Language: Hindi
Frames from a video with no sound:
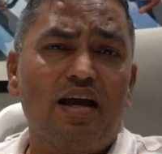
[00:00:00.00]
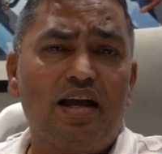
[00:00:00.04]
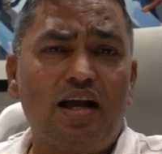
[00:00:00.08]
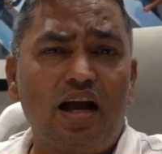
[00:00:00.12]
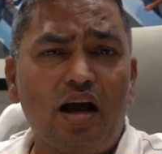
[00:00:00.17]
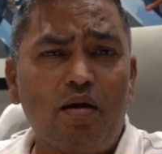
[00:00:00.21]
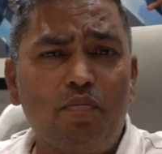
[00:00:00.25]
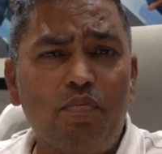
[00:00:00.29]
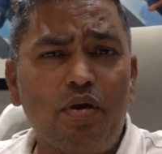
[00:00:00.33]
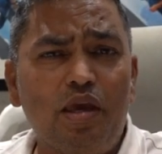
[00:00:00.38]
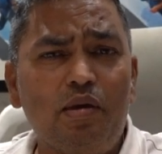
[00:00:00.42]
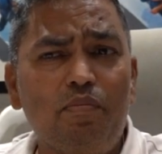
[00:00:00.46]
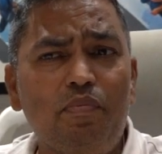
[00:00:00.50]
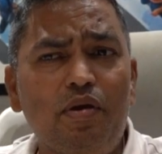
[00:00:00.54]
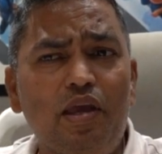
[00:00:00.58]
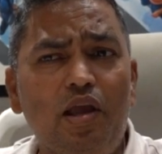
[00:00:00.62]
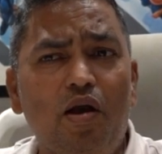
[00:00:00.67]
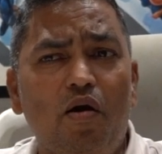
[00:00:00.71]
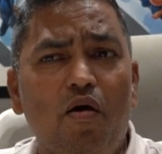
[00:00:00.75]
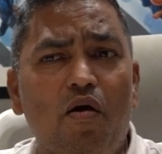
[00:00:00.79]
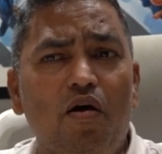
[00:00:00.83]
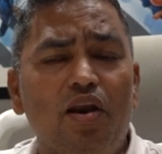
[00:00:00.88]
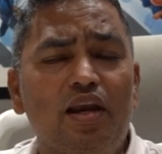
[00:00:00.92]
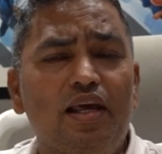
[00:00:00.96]
कभी भी
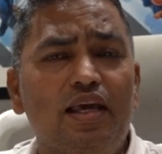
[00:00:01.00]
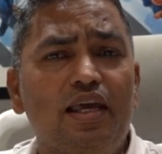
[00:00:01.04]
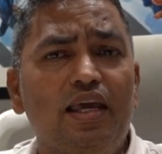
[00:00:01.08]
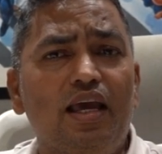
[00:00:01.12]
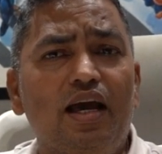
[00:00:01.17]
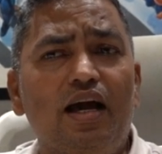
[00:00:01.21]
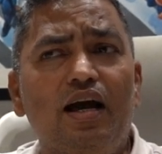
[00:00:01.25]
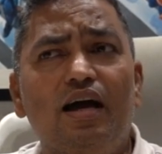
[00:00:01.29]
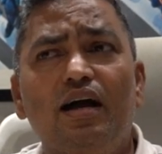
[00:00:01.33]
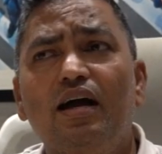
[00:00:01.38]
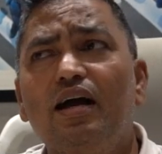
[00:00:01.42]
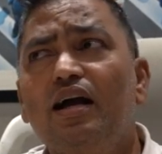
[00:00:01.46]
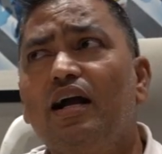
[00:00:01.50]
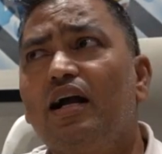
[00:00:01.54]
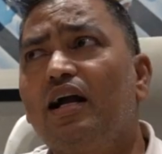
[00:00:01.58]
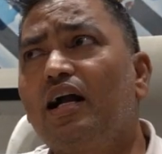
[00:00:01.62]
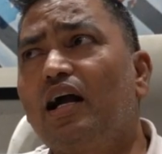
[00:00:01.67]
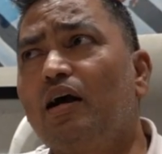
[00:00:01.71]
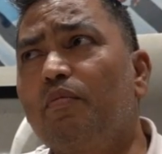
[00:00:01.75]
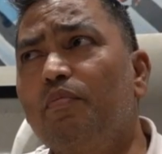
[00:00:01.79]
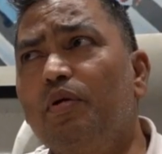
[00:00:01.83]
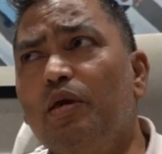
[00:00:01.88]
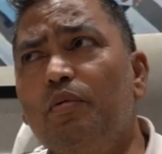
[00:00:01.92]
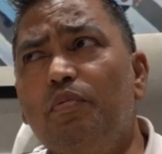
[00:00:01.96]
कॉल किया
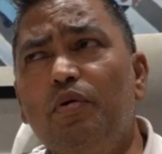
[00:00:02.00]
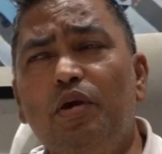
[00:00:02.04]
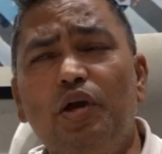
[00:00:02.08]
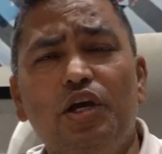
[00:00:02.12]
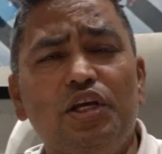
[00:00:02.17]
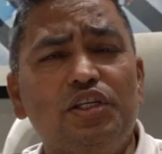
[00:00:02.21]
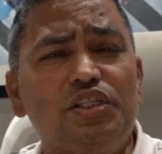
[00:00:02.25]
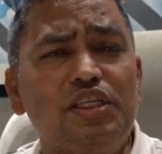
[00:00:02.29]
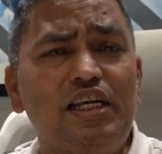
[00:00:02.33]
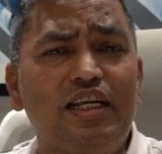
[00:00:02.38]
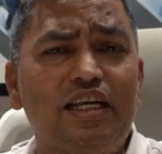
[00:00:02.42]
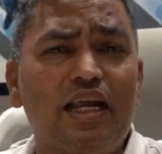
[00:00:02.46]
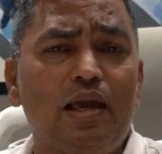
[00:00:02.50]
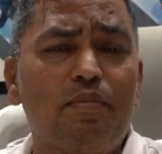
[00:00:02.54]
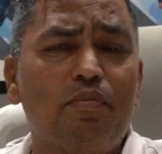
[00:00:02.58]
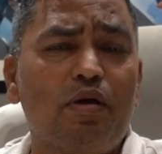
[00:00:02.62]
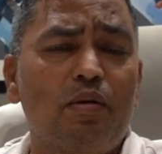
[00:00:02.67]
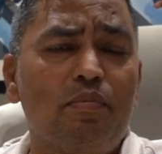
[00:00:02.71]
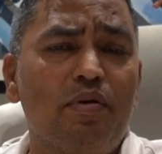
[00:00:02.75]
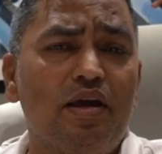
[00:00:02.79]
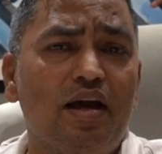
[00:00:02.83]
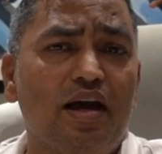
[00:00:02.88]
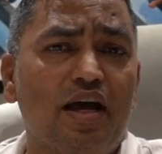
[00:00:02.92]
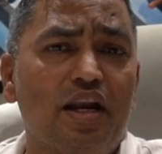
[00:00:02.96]
कभी भी किसी टाइप का
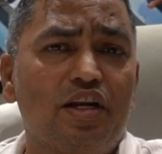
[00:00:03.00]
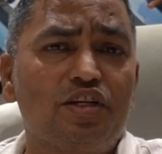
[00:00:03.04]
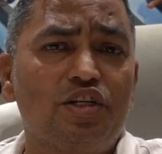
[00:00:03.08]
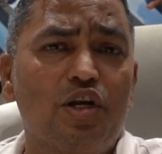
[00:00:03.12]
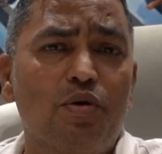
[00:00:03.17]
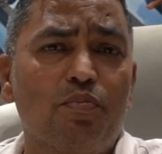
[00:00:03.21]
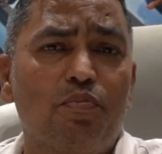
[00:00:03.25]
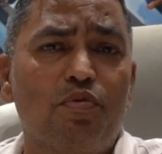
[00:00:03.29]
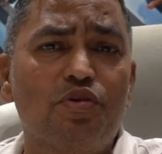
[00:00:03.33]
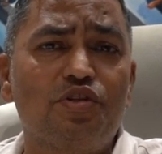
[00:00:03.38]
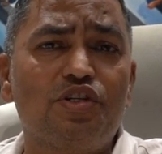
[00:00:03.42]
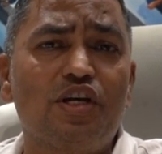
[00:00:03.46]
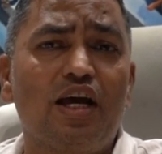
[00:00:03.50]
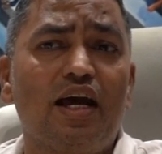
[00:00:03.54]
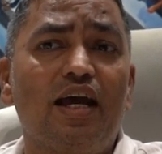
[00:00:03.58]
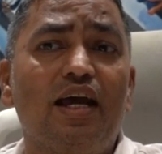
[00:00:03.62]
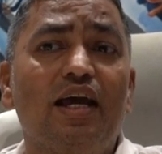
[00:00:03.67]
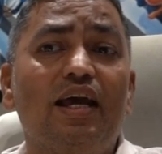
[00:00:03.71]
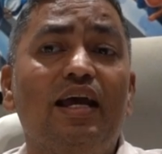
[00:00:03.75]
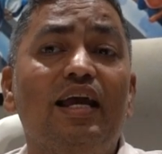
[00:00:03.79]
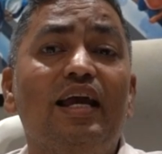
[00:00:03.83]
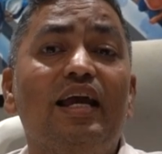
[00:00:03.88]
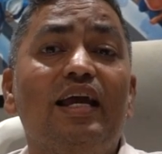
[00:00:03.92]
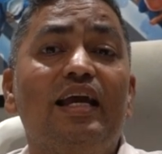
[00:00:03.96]
भी करेक्शन पूछा
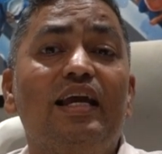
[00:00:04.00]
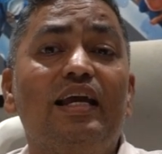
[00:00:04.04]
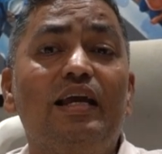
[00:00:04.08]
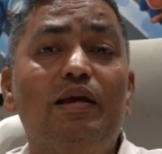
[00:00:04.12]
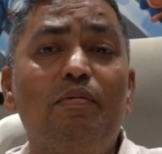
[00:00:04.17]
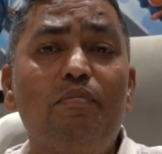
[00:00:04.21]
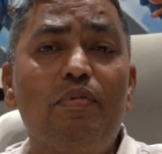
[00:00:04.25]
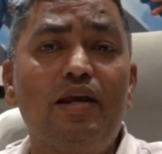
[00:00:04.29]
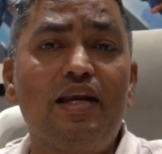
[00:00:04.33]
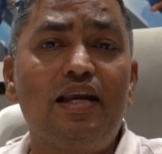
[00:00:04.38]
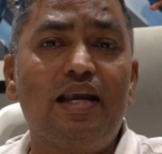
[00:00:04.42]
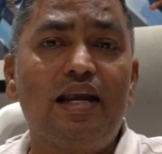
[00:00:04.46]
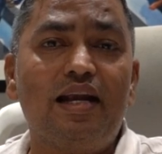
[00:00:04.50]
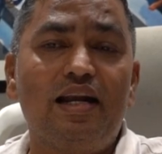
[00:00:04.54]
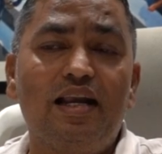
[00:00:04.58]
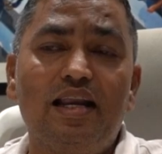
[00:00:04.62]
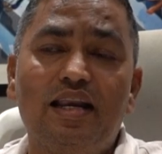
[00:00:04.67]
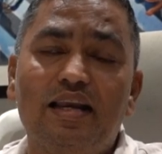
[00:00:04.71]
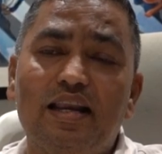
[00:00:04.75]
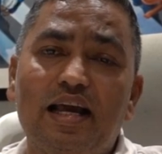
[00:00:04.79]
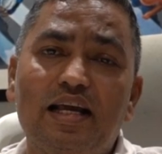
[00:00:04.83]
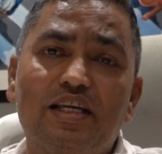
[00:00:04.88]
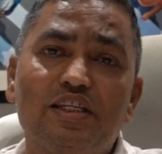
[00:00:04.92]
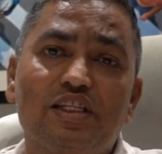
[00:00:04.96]
है इमीडिएटली
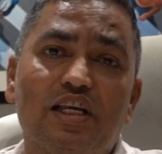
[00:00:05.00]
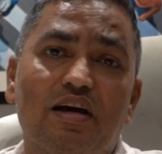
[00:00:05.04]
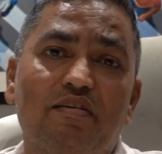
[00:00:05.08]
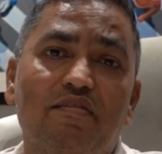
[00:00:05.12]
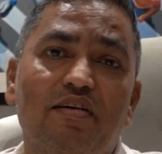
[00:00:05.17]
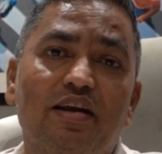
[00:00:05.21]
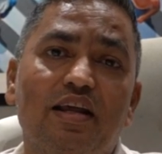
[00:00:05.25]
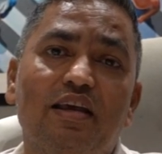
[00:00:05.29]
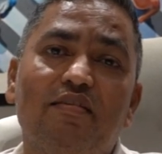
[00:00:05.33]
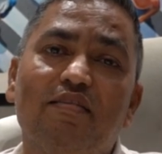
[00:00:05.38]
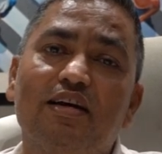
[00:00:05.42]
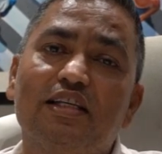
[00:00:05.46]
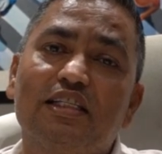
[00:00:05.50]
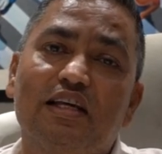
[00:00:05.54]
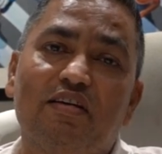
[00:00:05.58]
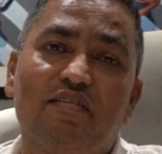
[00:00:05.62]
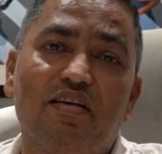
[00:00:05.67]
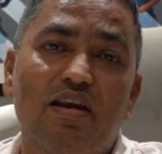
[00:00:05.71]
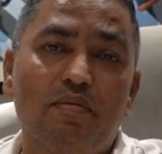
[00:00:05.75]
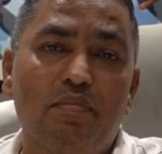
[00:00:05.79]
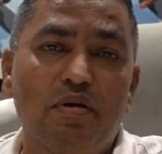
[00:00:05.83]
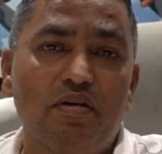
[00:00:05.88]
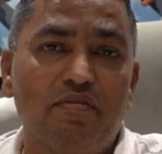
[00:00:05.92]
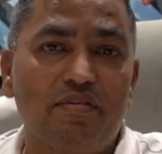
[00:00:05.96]
नेक्स्ट आवर ही वॉज
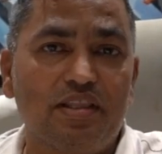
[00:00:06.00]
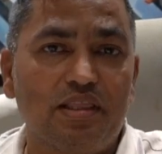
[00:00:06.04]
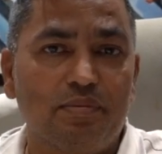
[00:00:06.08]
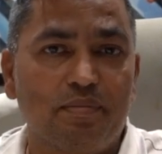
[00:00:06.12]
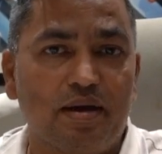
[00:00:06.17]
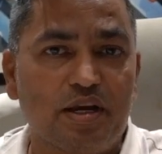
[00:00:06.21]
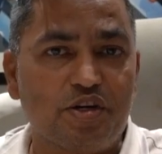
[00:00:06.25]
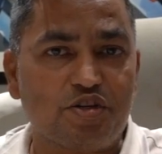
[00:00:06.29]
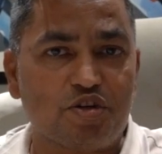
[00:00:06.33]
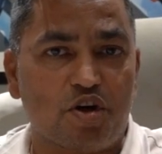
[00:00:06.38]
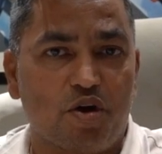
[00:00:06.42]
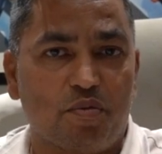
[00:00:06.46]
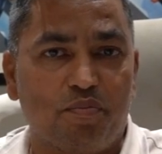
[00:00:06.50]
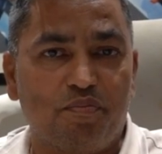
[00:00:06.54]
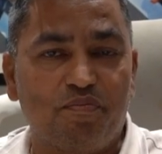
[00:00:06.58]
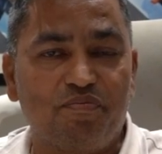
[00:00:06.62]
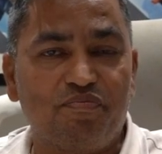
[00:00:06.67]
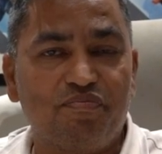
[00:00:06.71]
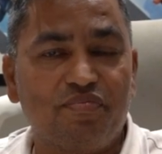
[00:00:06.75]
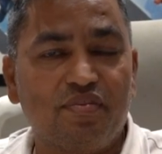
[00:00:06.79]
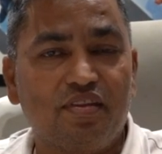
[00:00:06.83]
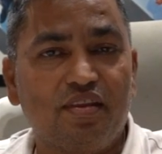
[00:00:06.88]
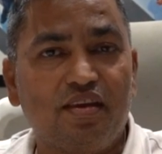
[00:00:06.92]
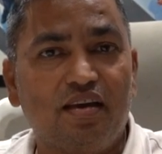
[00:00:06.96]
अवेलेबल विद माई
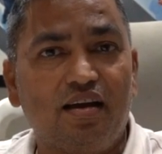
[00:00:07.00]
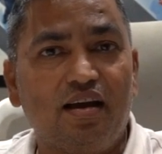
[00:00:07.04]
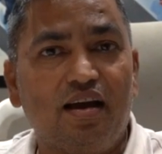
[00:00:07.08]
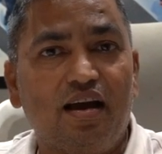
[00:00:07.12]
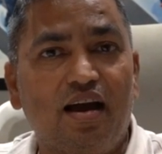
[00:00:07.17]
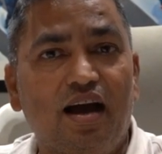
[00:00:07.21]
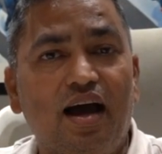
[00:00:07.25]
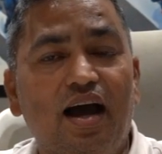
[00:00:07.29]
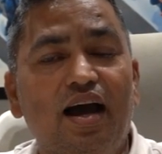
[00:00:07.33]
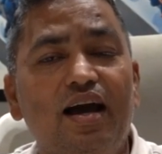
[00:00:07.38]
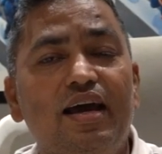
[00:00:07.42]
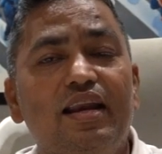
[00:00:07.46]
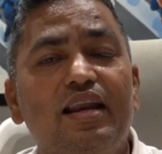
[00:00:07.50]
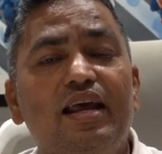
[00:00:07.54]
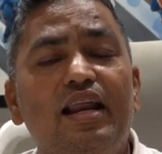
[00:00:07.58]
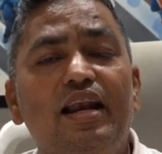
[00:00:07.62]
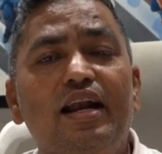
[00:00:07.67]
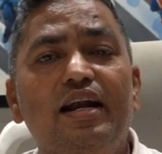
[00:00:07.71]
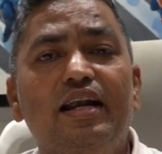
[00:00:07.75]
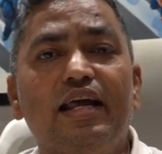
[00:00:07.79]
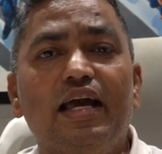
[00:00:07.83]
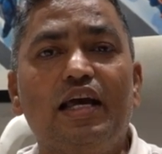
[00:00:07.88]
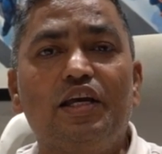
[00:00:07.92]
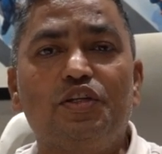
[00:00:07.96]
शॉप आई
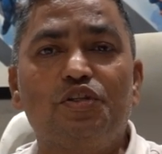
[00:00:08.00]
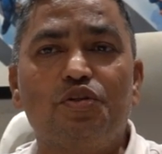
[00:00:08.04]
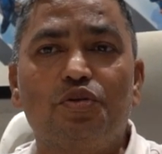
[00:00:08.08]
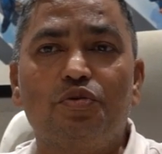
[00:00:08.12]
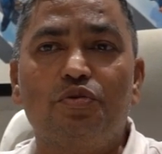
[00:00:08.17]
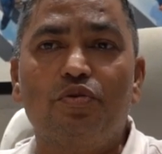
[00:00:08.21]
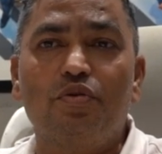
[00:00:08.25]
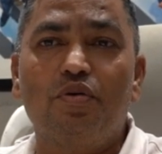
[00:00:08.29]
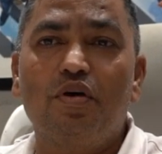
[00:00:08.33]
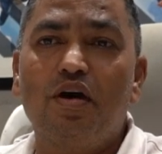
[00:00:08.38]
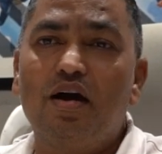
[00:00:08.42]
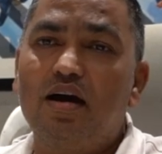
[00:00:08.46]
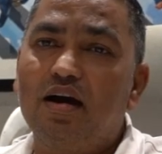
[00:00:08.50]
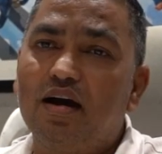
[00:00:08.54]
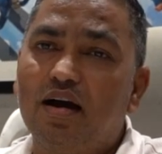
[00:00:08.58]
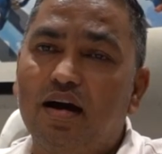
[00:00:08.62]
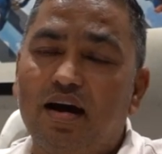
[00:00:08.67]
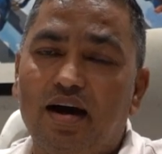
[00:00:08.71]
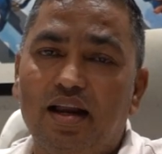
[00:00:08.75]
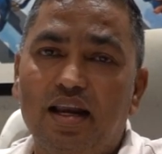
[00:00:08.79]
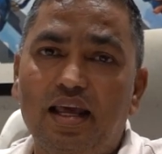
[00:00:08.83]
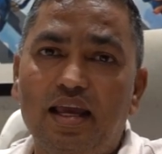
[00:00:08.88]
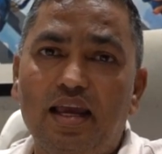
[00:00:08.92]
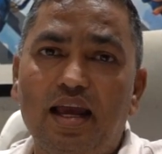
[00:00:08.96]
रियली थैंक्स टू
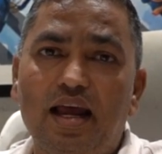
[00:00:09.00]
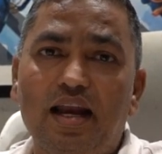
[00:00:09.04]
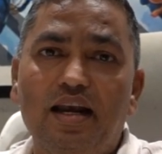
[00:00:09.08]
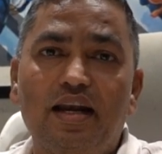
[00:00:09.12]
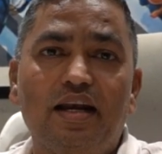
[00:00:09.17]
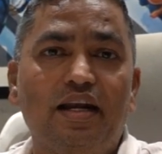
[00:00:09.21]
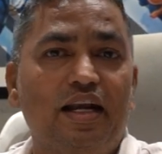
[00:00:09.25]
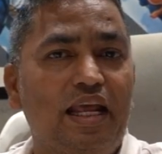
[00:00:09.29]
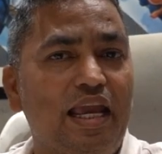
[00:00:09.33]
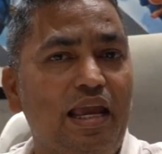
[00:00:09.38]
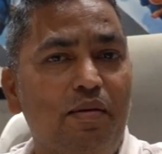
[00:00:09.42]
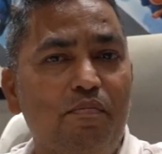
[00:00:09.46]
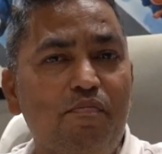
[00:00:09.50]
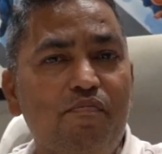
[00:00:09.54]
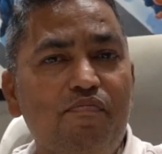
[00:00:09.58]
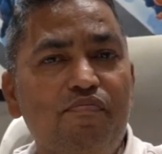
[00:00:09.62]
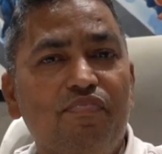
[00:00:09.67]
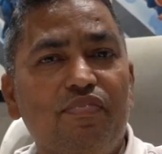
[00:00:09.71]
अली एंड टीम